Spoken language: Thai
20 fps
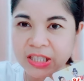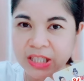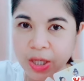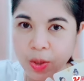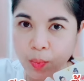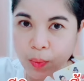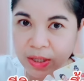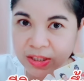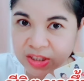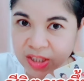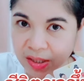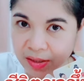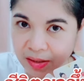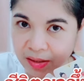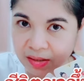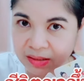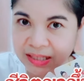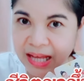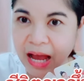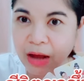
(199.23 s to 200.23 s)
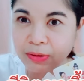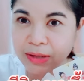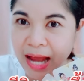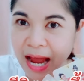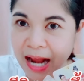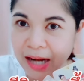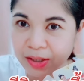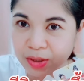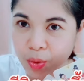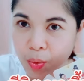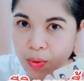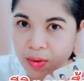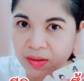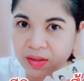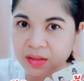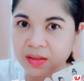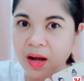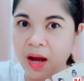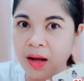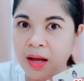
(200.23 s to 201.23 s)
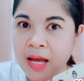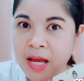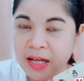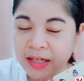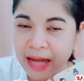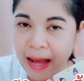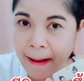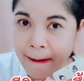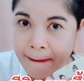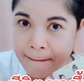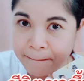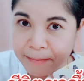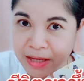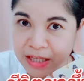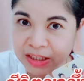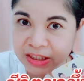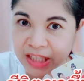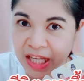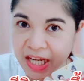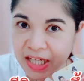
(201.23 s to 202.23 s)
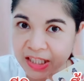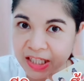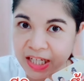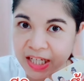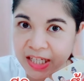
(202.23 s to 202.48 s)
ชีวิตเจริญก้าวหน้ารุ่งเรืองนะมีสิ่ง